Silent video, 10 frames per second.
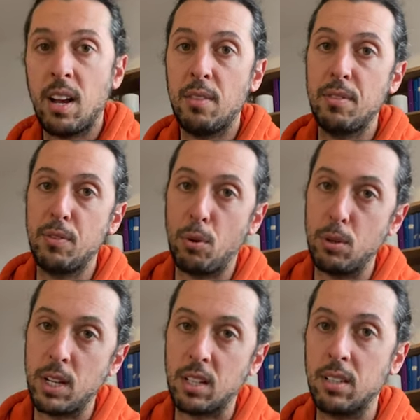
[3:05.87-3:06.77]
hafif
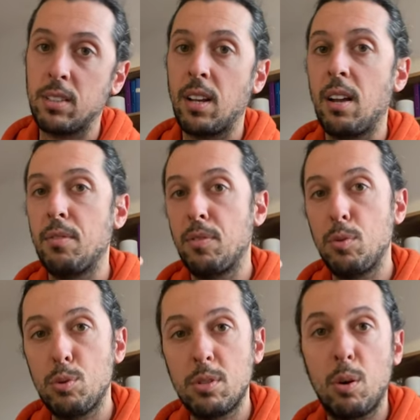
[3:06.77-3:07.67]
oynaklıkta, hafif
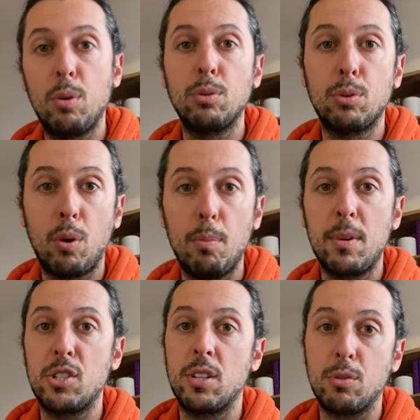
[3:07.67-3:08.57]
%10'luk,
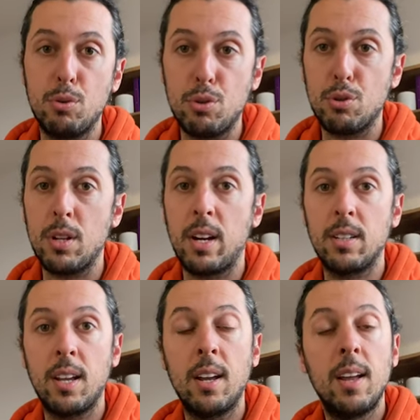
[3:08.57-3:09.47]
15'lik
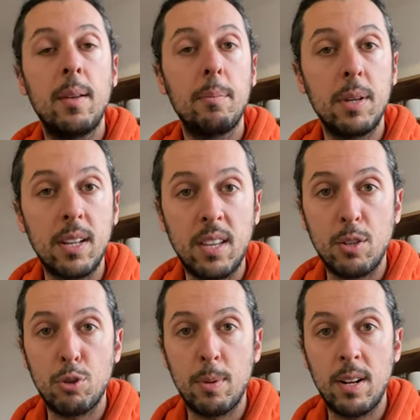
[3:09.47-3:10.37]
düşüşlerde. Bir de
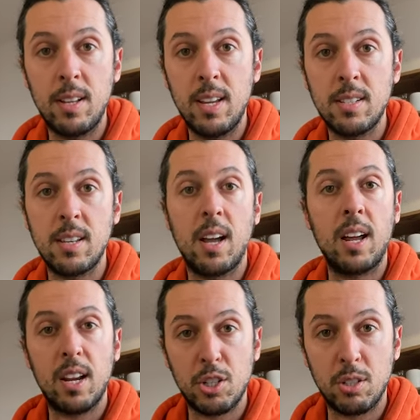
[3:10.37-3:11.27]
tecrübeli değilse,
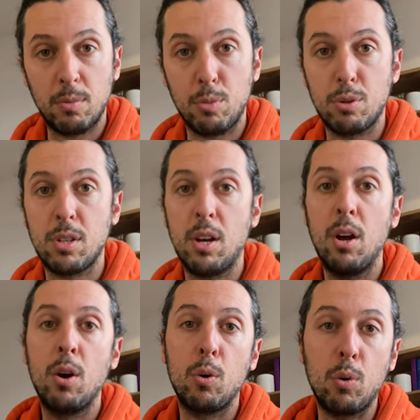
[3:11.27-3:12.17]
araştırmıyorsa
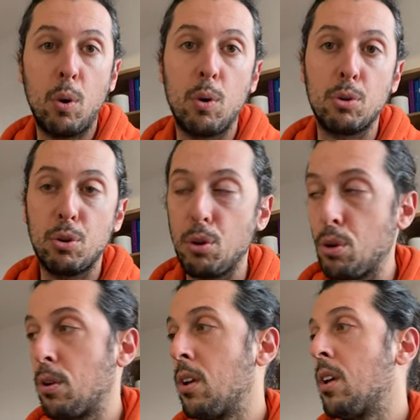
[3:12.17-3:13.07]

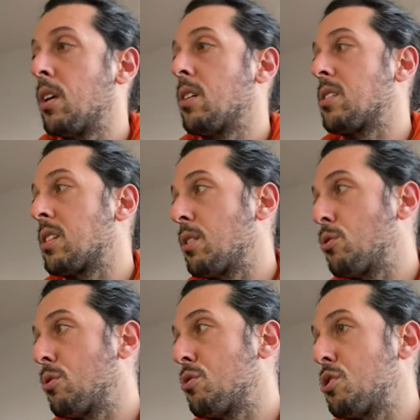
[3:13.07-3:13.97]
korkuyor,
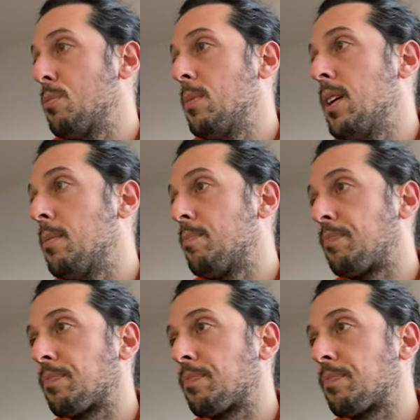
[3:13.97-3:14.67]
satıyor. Şimdi